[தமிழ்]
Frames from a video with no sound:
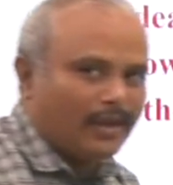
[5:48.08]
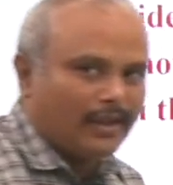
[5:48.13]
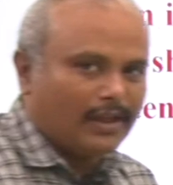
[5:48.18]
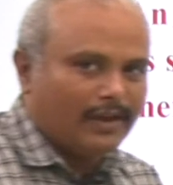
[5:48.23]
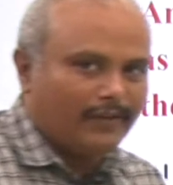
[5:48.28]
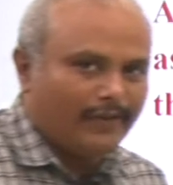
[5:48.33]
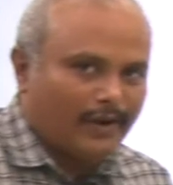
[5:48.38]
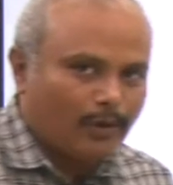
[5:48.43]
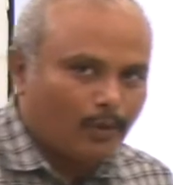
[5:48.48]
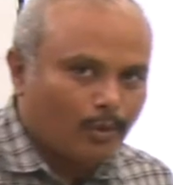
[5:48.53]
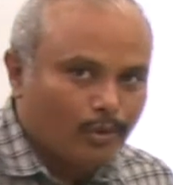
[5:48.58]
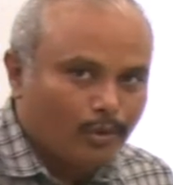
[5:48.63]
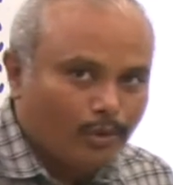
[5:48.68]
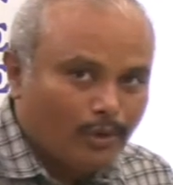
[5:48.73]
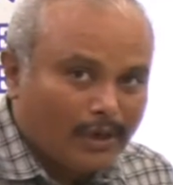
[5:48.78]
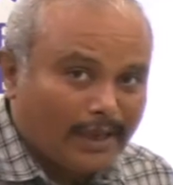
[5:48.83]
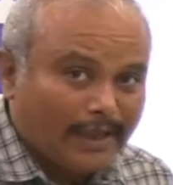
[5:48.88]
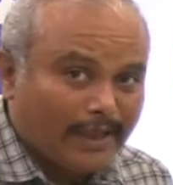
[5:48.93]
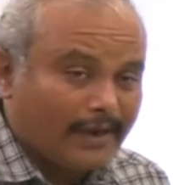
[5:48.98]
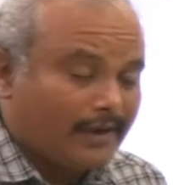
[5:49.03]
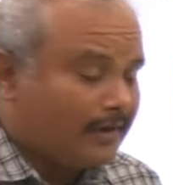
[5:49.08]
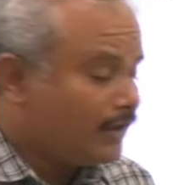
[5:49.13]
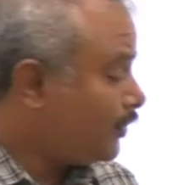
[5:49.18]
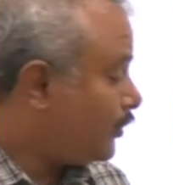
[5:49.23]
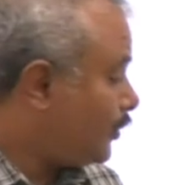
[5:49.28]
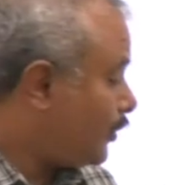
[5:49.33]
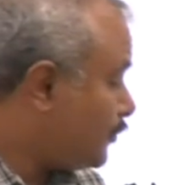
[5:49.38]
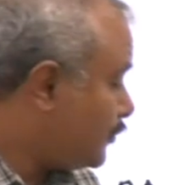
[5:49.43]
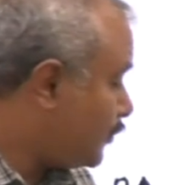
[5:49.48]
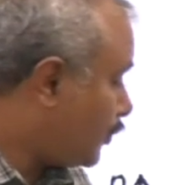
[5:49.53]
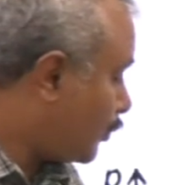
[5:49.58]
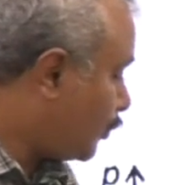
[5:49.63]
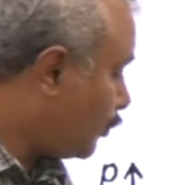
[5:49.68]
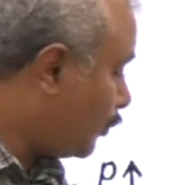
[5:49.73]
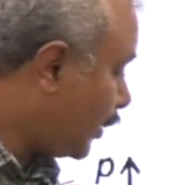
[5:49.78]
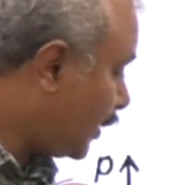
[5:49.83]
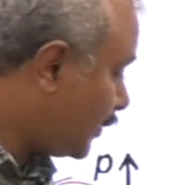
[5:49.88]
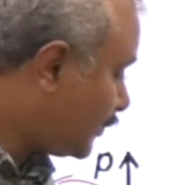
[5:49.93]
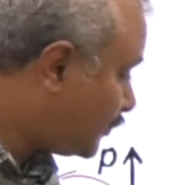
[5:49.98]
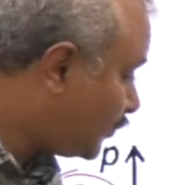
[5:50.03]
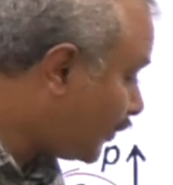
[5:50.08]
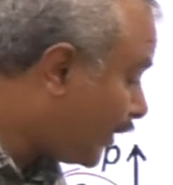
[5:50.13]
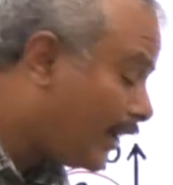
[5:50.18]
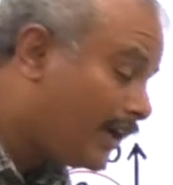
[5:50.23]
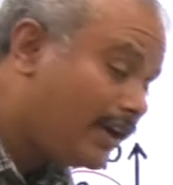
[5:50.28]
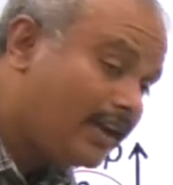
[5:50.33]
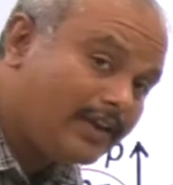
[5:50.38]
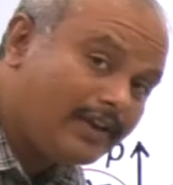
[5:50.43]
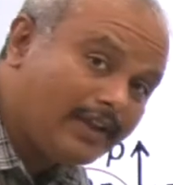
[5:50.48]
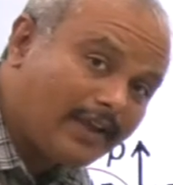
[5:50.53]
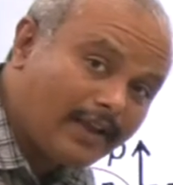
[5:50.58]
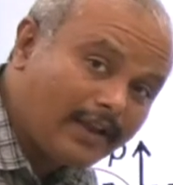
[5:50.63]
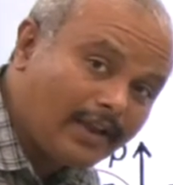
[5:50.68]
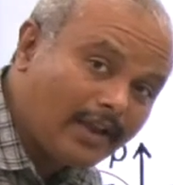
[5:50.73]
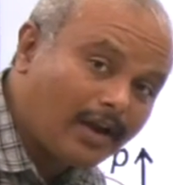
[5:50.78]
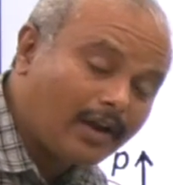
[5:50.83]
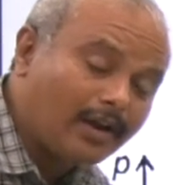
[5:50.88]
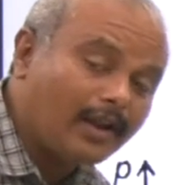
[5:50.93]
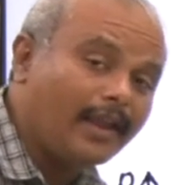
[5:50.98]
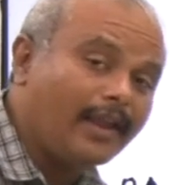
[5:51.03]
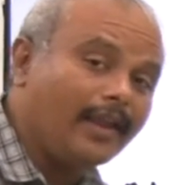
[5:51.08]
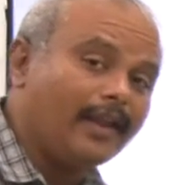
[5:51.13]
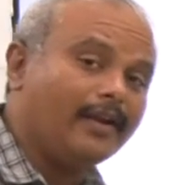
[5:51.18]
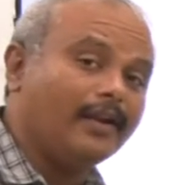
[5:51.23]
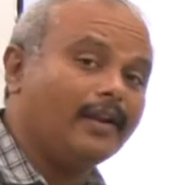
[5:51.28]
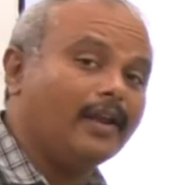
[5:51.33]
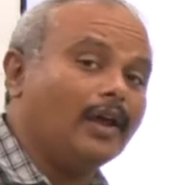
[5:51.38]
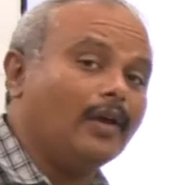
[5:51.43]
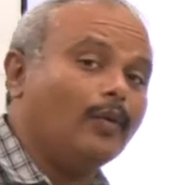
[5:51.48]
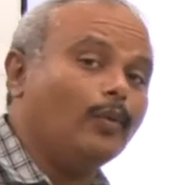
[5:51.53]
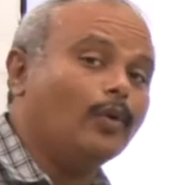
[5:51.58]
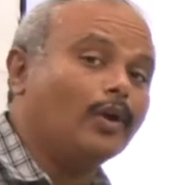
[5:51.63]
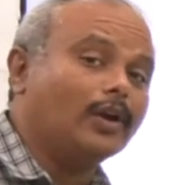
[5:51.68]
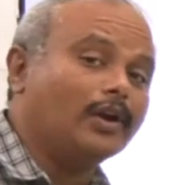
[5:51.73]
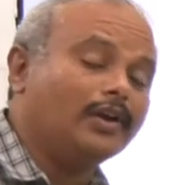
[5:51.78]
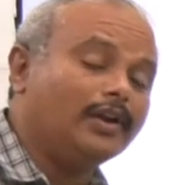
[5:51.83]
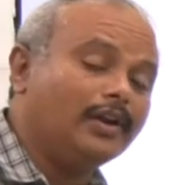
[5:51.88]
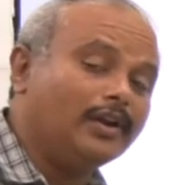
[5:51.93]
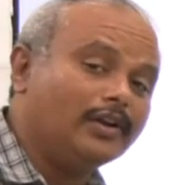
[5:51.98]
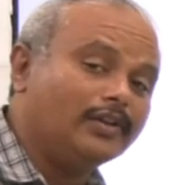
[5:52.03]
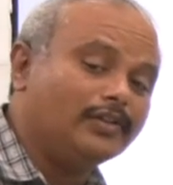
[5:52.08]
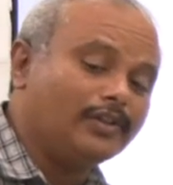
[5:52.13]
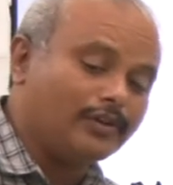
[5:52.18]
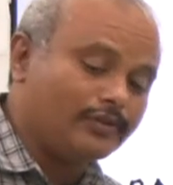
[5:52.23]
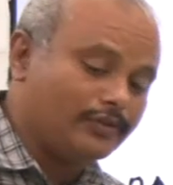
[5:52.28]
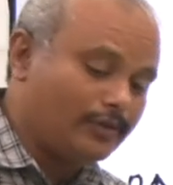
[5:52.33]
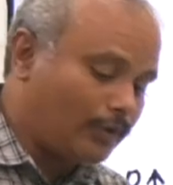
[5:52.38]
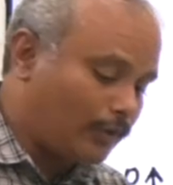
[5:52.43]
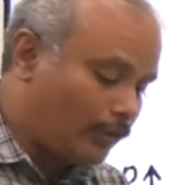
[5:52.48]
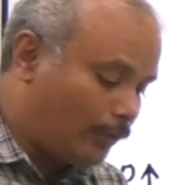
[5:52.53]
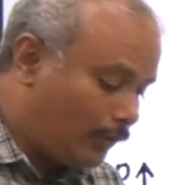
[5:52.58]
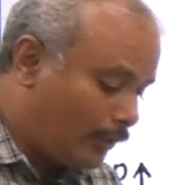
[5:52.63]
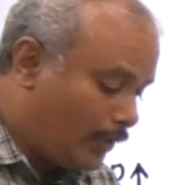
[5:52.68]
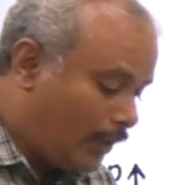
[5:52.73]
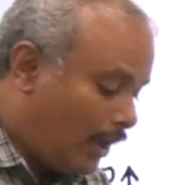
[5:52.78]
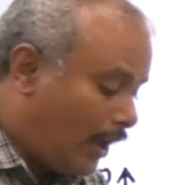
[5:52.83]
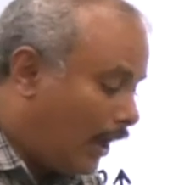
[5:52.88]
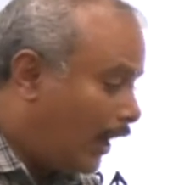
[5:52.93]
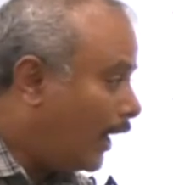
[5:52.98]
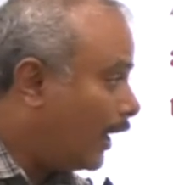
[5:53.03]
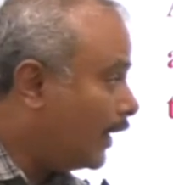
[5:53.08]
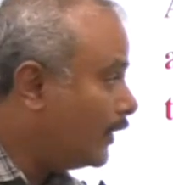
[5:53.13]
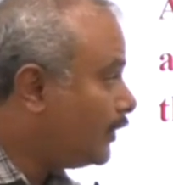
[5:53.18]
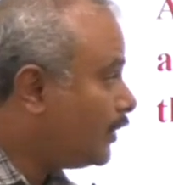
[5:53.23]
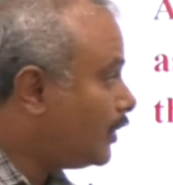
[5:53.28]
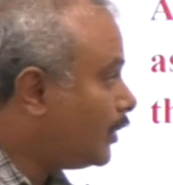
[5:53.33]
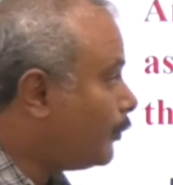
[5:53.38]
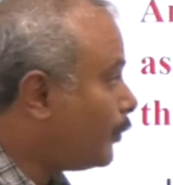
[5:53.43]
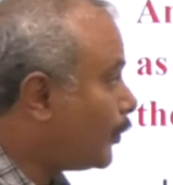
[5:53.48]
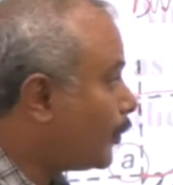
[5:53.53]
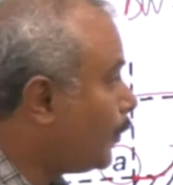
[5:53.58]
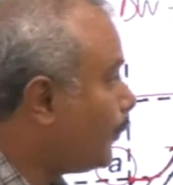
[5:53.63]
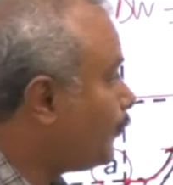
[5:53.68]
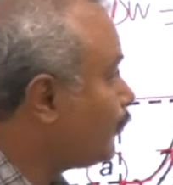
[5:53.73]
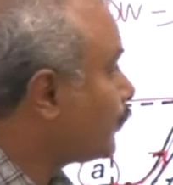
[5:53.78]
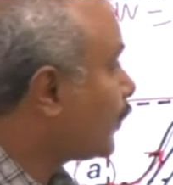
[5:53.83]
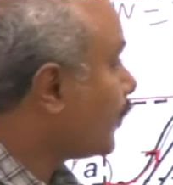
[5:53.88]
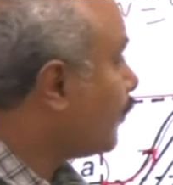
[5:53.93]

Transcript: இதில் வேறு ஒன்றும் இல்லை என்ன தெரிஞ்சிருக்கணும்னா ஷேடட் ஏரியானா என்ன ஒர்க் டன்னு தெரிஞ்சிருக்கணும் அதுக்கப்புறம்